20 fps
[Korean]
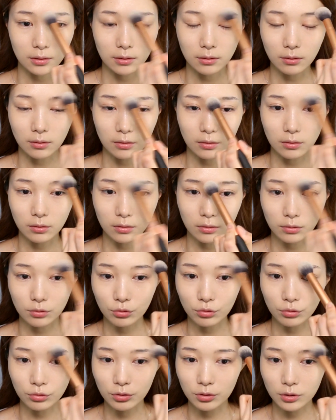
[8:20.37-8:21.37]
어,
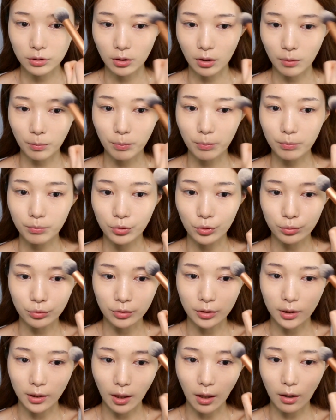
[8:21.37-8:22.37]
눈썹
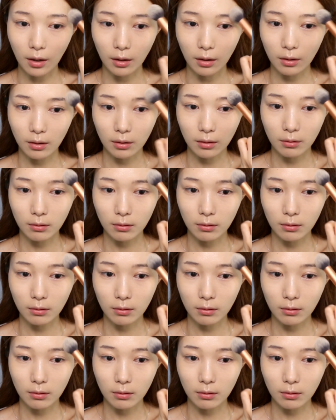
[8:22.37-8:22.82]
부분이랑